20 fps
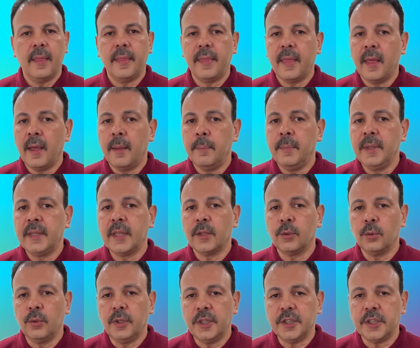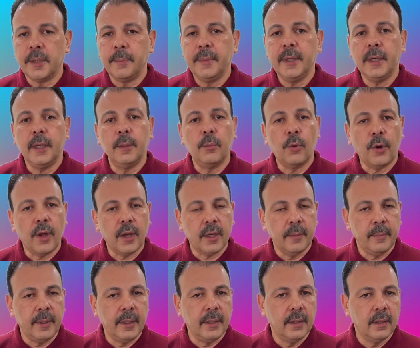ثابتة لجميع
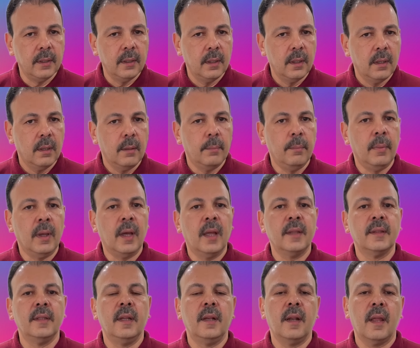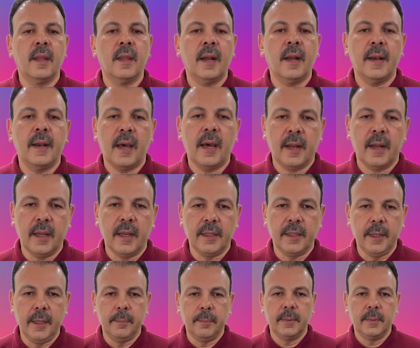المراقبين بغض النظر عن
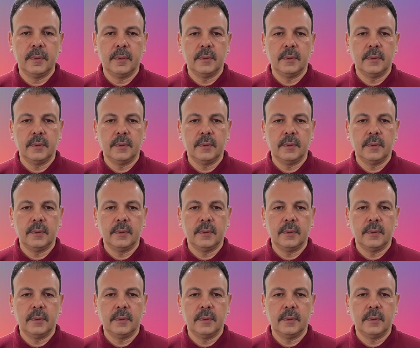حركتهم